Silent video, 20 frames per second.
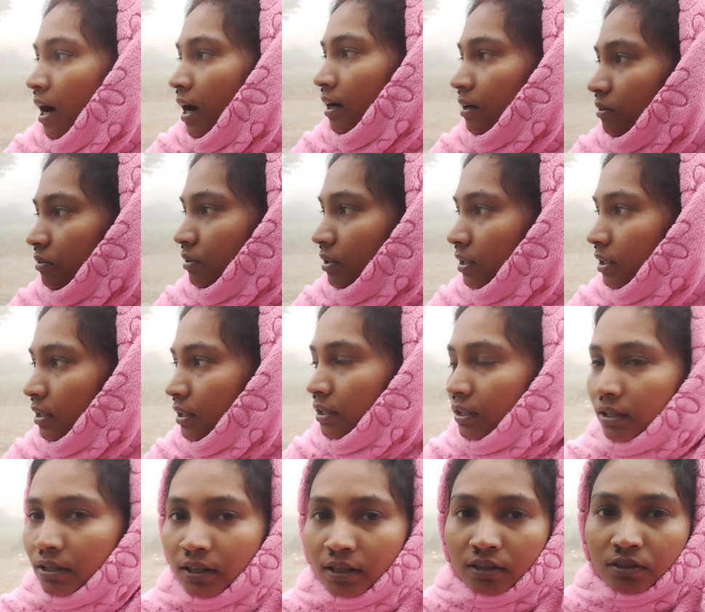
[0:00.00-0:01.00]
আর উঠে
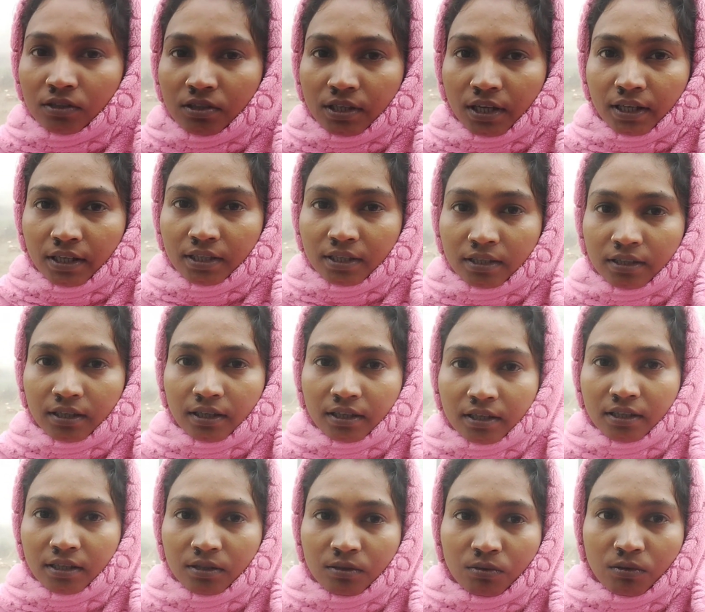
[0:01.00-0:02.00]
দেখি দেখো চারিদিকটা
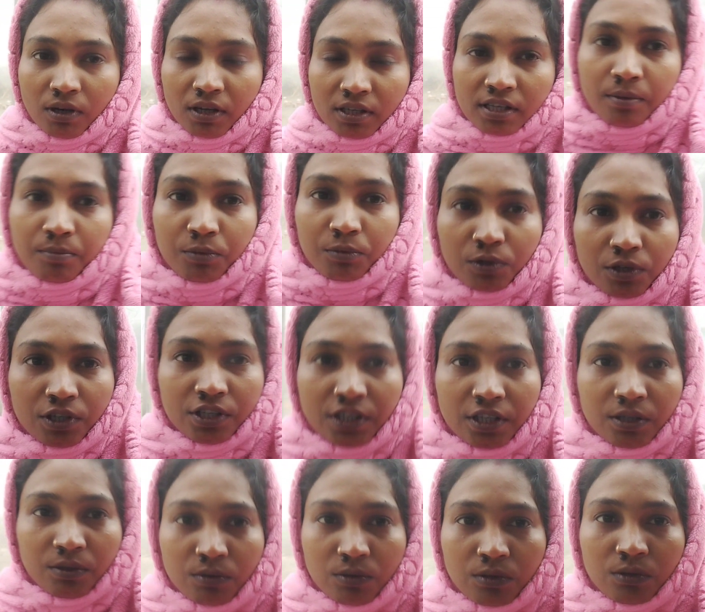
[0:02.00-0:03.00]
কি কুয়াশা পড়েছে
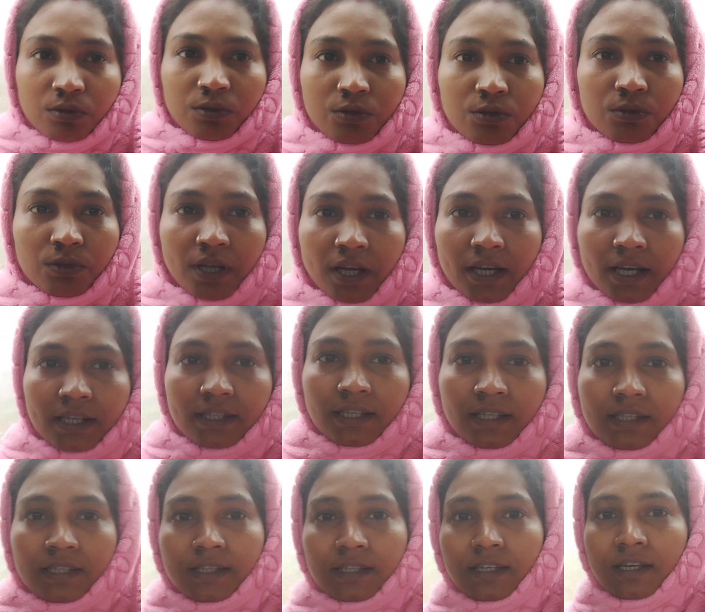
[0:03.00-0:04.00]
কোনো কিছু দেখা
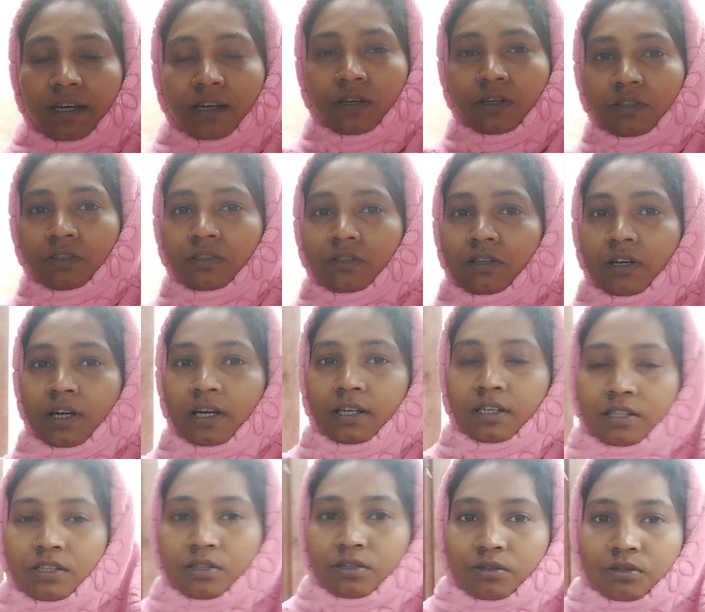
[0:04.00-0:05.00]
যাচ্ছে না অন্ধকার
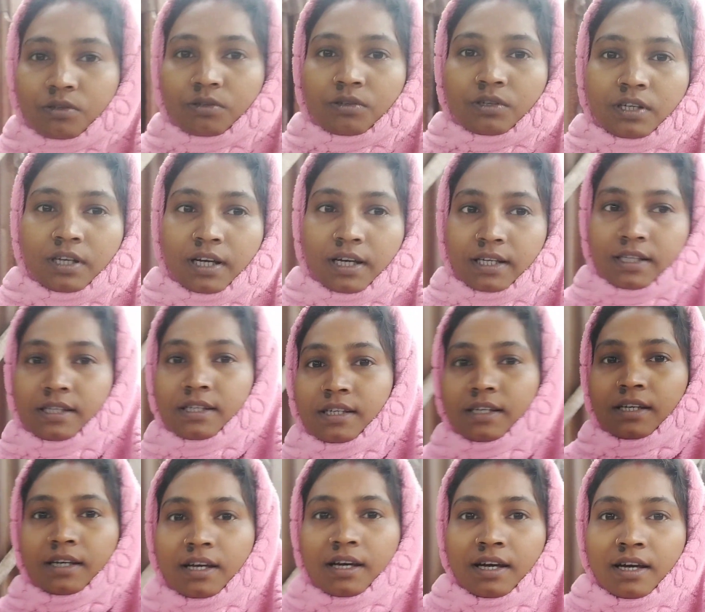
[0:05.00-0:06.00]
আচ্ছন্ন হয়ে আছে
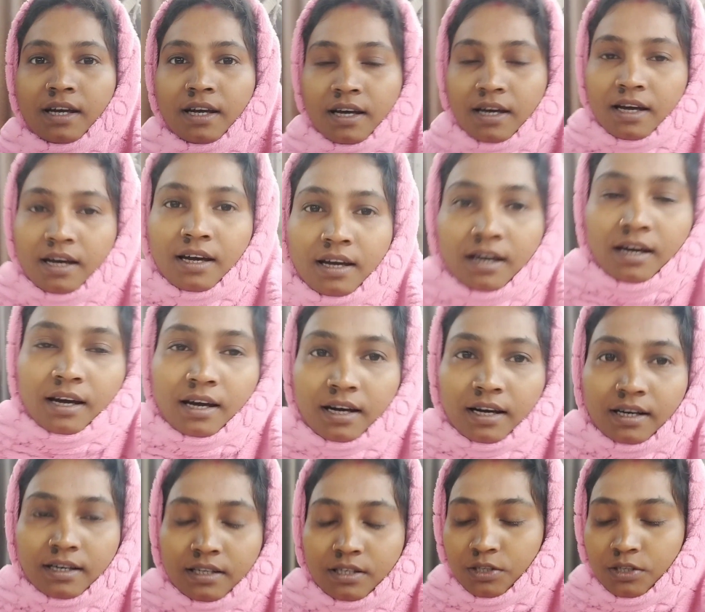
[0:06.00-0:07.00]
আর